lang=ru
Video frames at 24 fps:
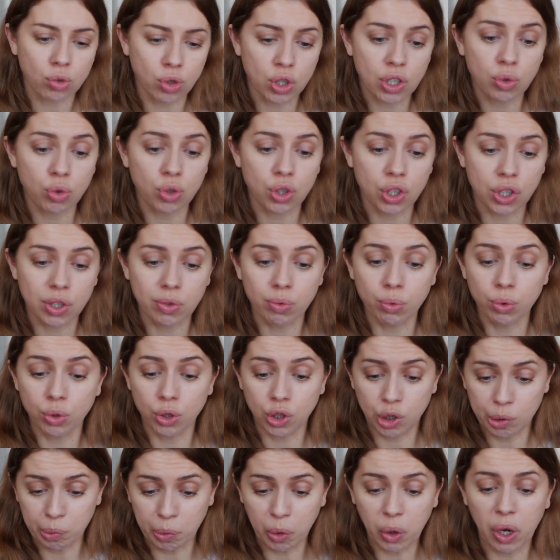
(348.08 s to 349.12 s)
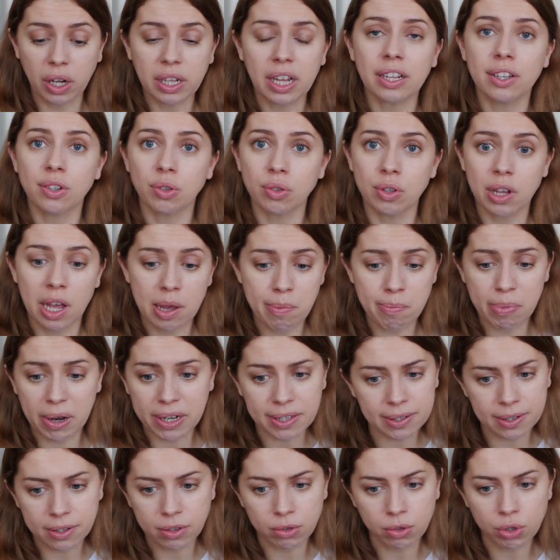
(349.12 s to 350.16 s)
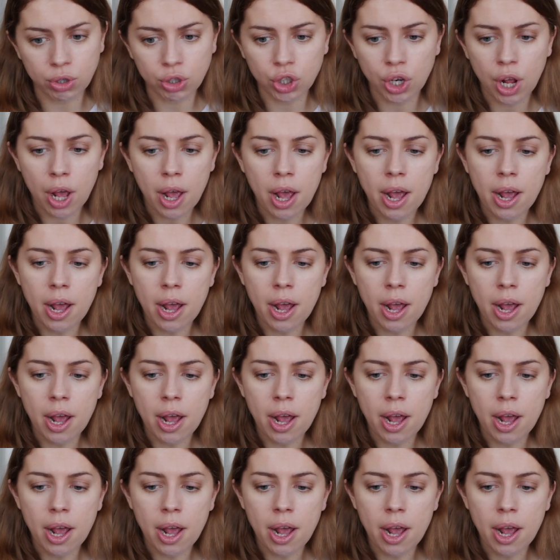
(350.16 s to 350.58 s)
уже существующему, когда ты сюда импортируешь.